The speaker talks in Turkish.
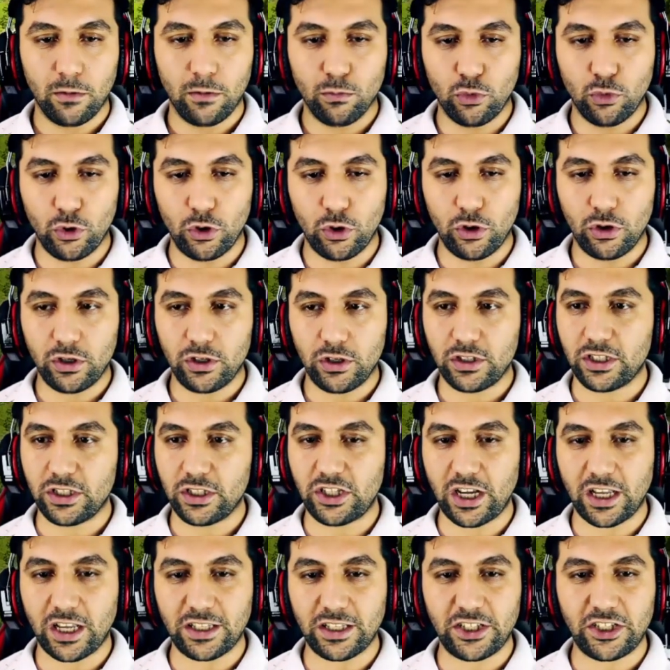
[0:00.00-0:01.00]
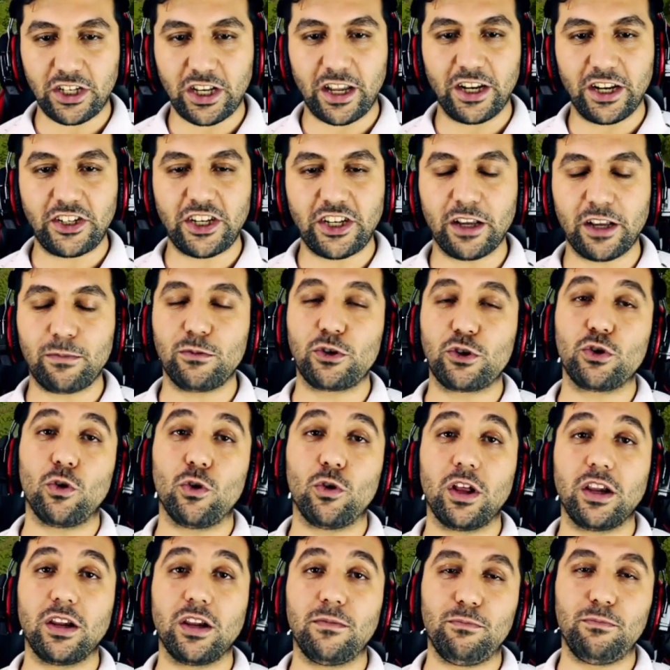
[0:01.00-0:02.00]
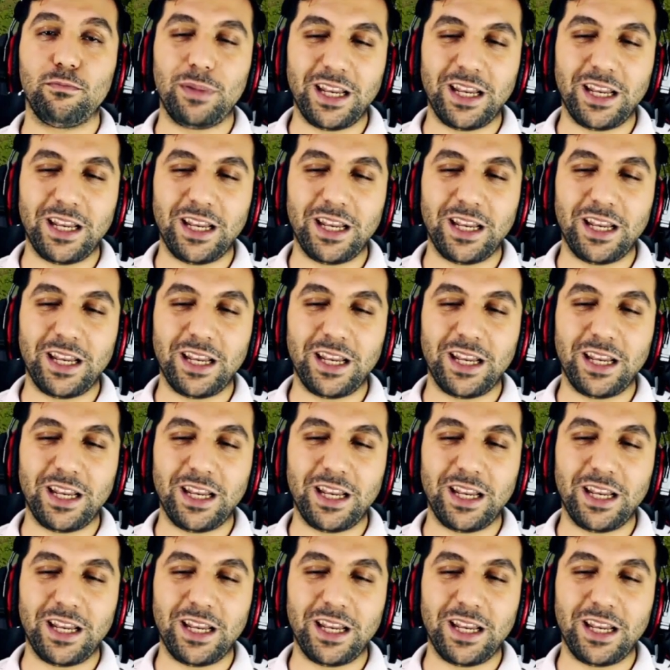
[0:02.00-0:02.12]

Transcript: Bunu sıcağı sıcağına çekmiş olalım.